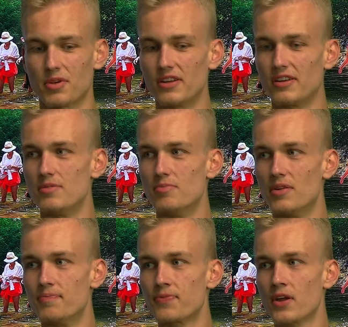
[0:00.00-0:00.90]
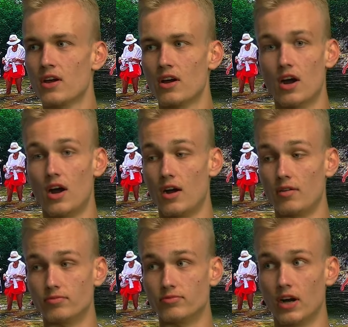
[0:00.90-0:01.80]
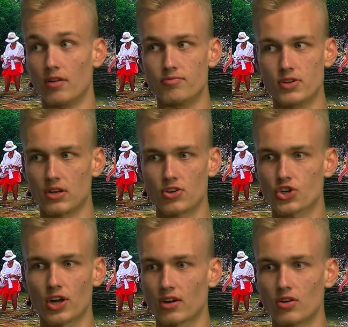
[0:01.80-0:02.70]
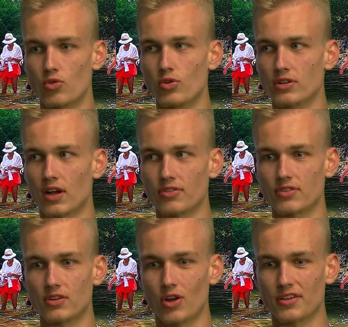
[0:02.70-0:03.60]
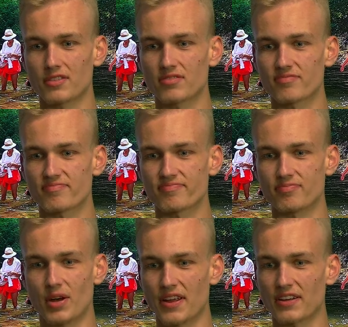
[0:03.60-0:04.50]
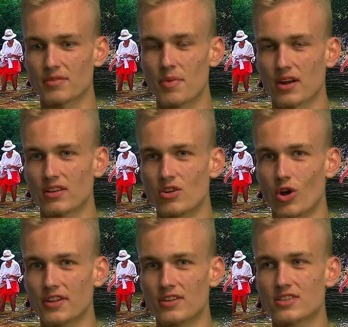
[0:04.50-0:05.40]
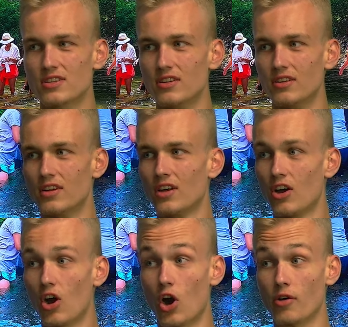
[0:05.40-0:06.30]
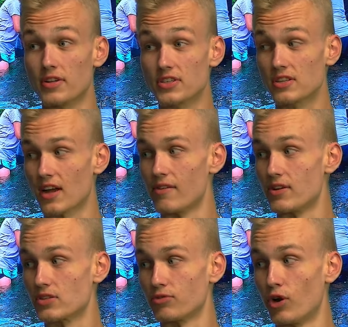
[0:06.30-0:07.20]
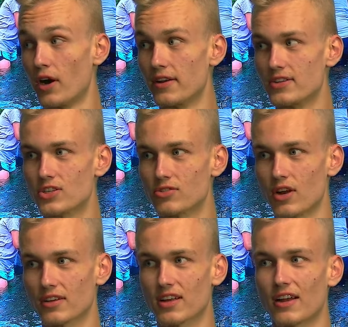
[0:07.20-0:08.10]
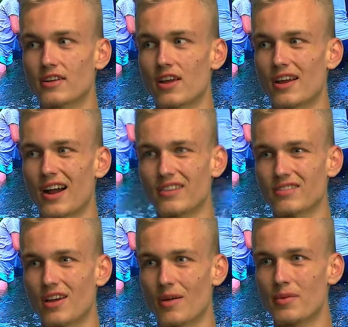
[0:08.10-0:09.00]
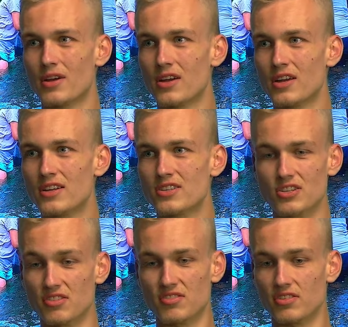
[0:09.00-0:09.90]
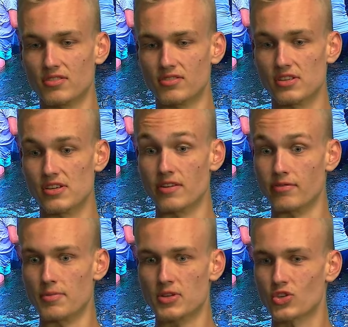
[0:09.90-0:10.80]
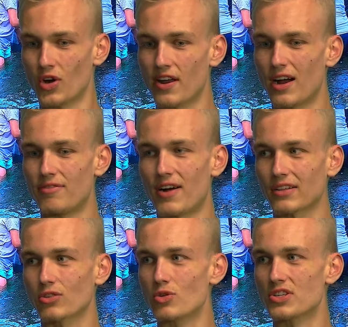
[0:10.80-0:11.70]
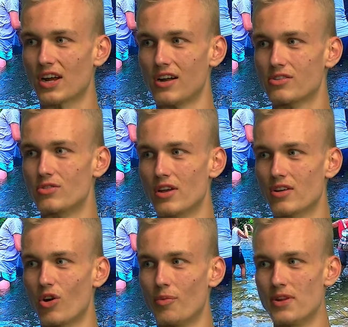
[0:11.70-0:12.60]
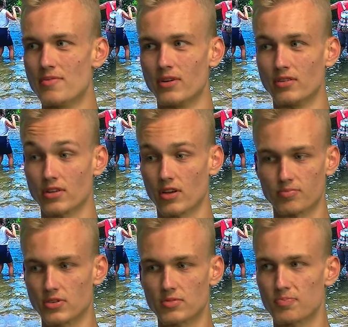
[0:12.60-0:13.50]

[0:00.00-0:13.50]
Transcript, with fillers: man eh immer, ähm, war wirklich starker Hunger da. Und die Leute, man hat echt gemerkt, die Leute sind, auch wenn sie teilweise vorher Jesus vielleicht gar nicht gekannt haben, sind irgendwie mit so einer Erwartungshaltung gekommen immer. Und ich habe das